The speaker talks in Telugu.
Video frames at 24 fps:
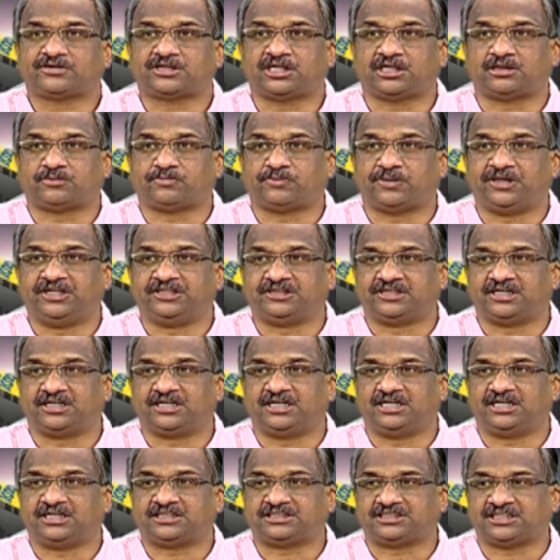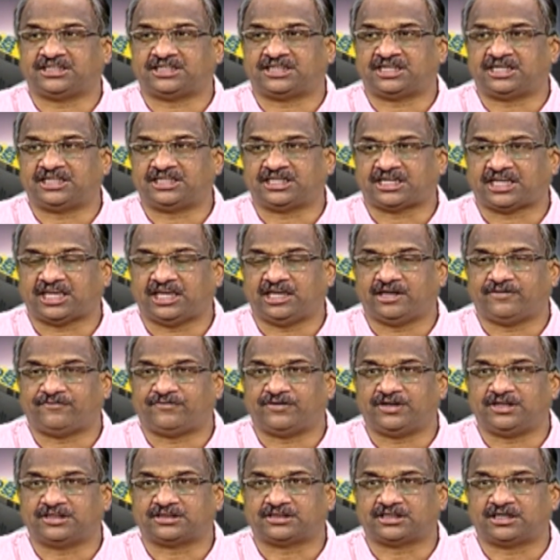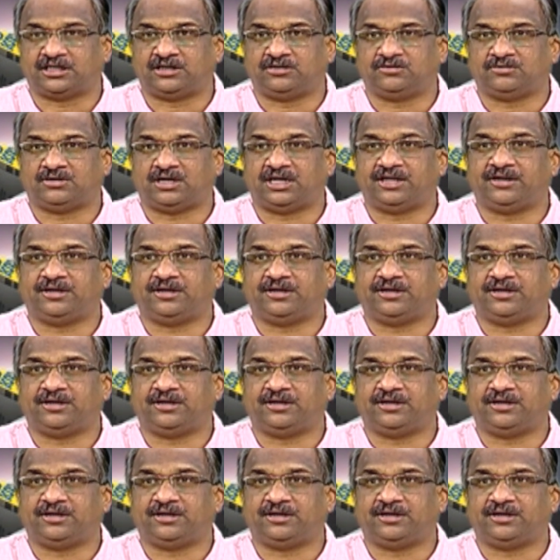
తత్ఫలితంగా వచ్చే రాజకీయ ఫలితాలు